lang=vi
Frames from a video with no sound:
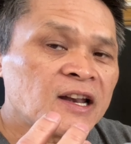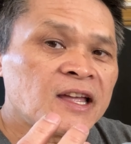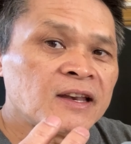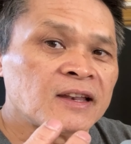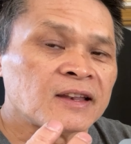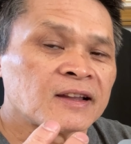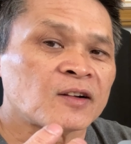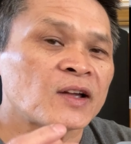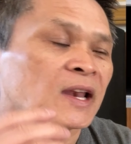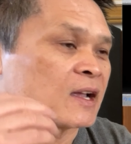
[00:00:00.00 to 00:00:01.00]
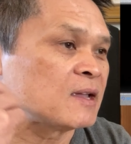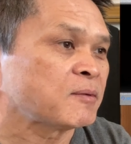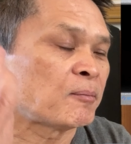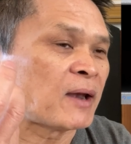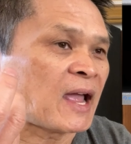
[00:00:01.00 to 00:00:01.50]
lên có nghĩa là khi
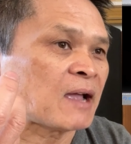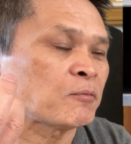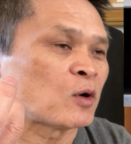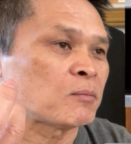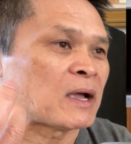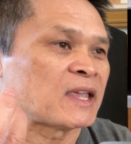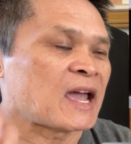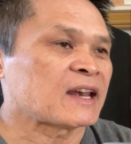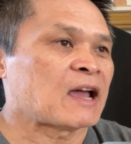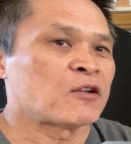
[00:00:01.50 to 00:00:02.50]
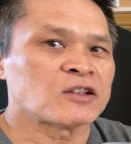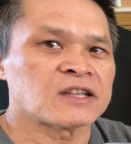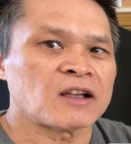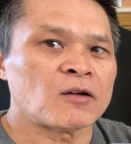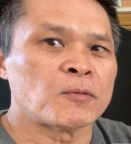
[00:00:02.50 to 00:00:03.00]
mà mình hát một cái bài nhạc nào nó
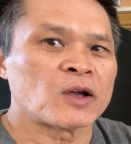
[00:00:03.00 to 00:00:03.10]
sẽ có một